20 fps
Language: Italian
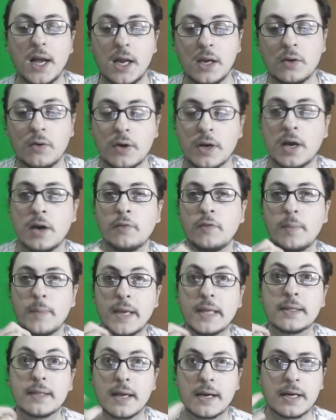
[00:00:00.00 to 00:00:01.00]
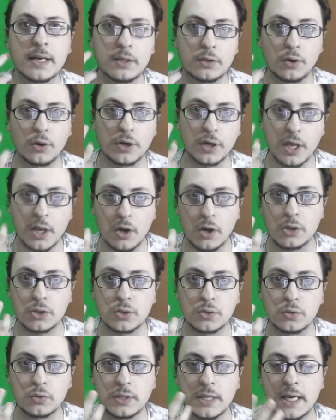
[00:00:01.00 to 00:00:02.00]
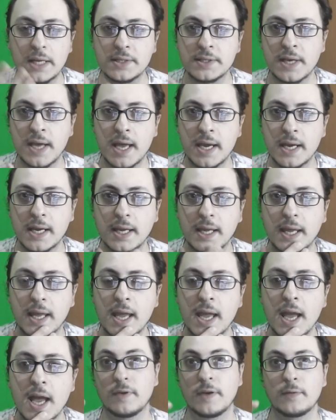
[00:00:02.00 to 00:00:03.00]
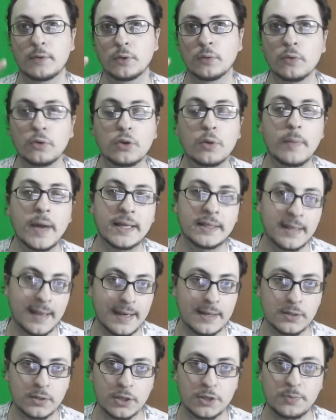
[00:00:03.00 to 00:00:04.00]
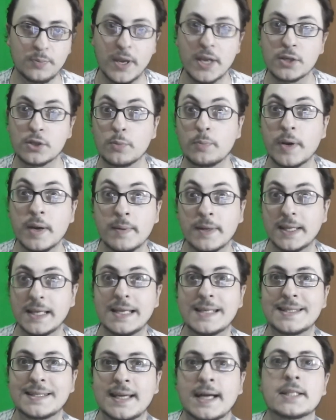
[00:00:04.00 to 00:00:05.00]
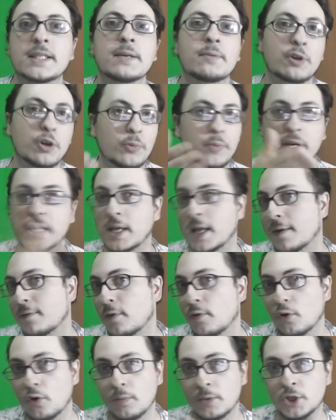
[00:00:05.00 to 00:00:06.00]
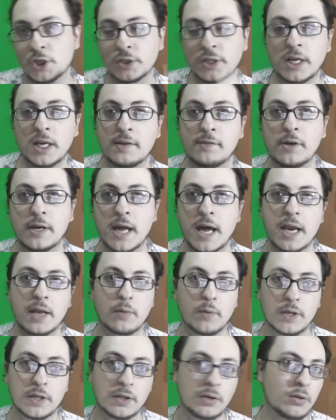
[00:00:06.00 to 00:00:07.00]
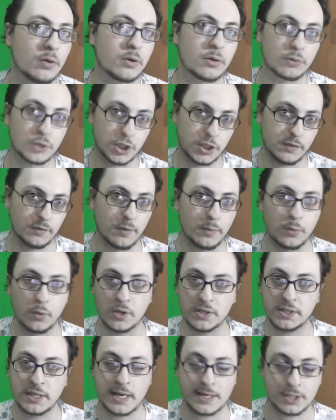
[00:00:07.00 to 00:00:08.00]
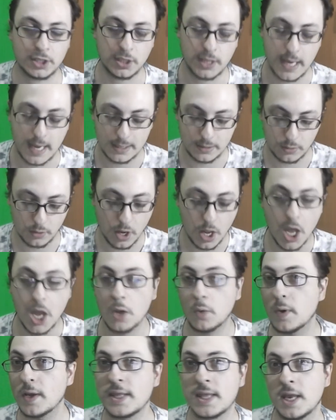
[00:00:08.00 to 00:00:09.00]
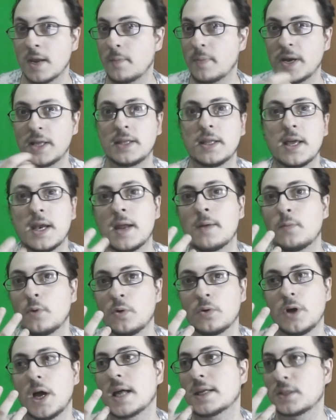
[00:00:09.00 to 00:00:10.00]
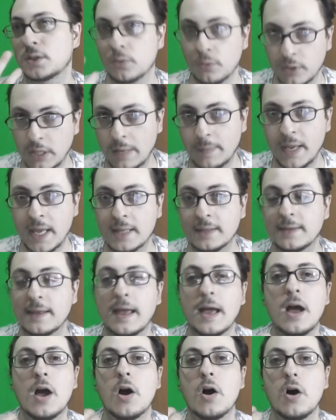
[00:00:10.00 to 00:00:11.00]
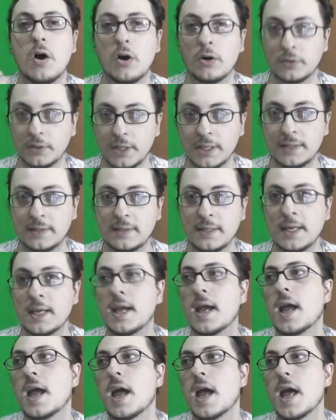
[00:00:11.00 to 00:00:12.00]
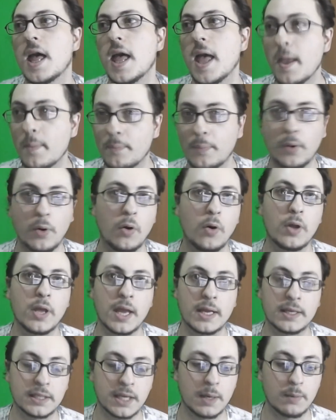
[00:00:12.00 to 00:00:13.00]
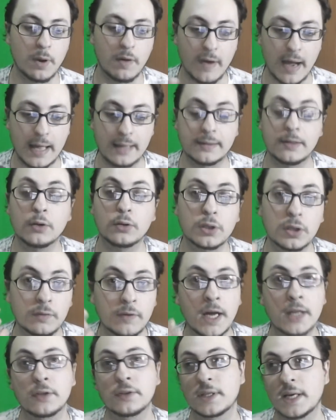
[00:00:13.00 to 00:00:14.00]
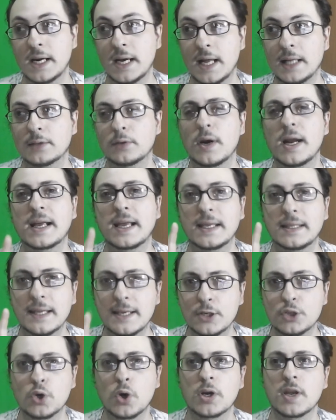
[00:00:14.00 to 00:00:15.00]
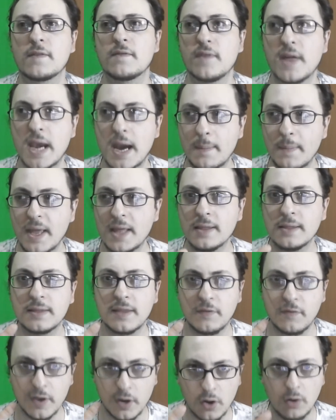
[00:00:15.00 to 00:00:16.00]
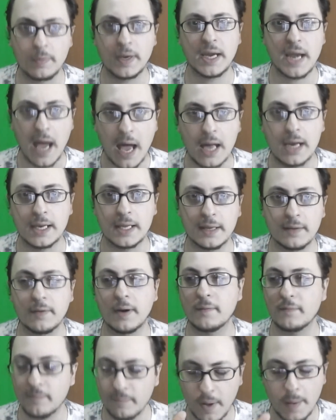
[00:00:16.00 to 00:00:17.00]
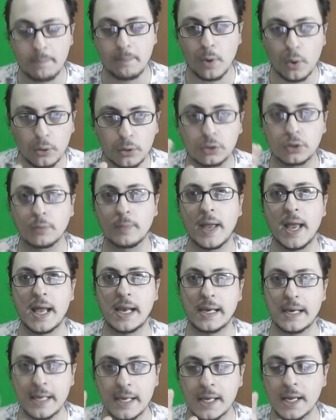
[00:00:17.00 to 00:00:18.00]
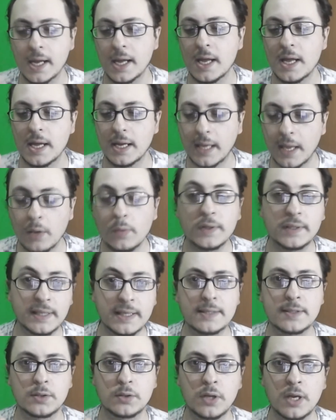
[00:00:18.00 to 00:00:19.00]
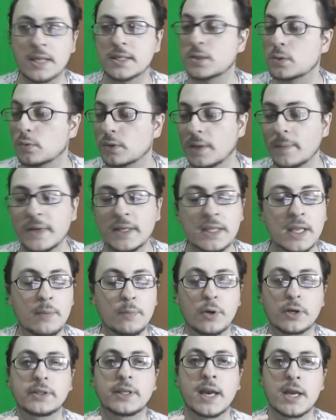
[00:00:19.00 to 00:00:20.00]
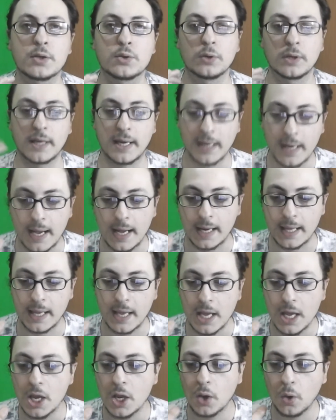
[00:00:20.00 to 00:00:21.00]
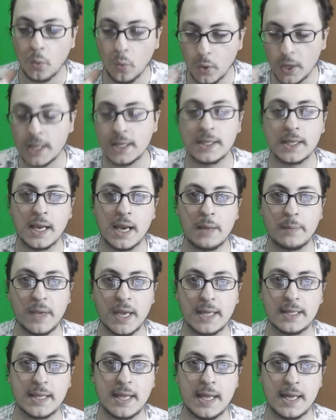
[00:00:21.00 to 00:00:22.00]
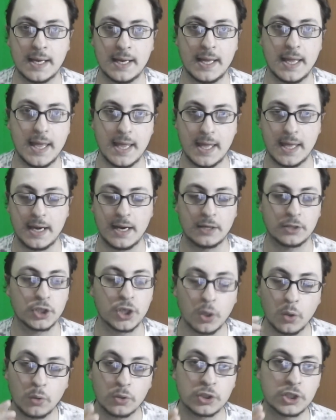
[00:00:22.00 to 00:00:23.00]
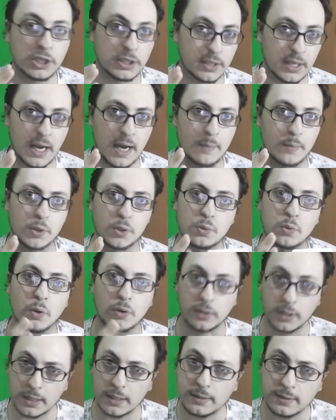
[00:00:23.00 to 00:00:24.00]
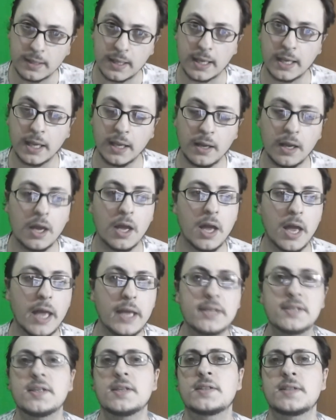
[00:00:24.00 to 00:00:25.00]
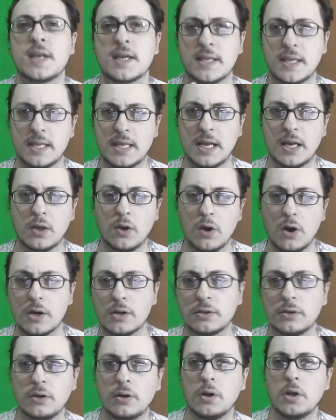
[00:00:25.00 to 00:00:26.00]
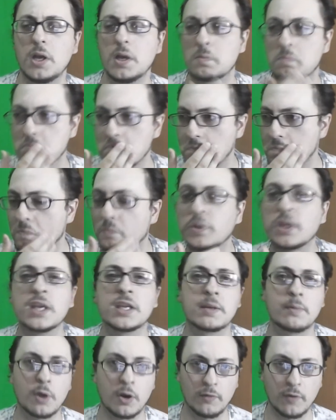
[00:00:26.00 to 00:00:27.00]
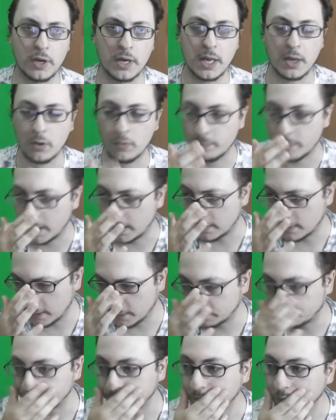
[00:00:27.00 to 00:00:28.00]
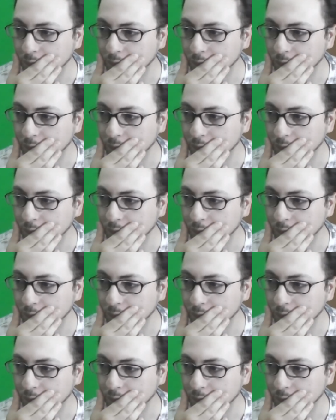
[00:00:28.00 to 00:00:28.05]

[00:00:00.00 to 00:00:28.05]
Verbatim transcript: Allora, ovviamente ritornerò su delle serie che avevo dovuto mettere in sospeso prima dell'estate proprio perché avevo cominciato a lavorare e quindi non riuscivo più a starci dietro. Quindi riprenderemo assolutamente ODT e poi andremo avanti. Ho trovato tra l'altro anche dei giochi veramente fenomenali, ma, ma molto belli, che ho intenzione assolutamente di portare sul canale quindi la mia idea era ci concentriamo su ODT e se siete d'accordo ditemelo poi nei commenti,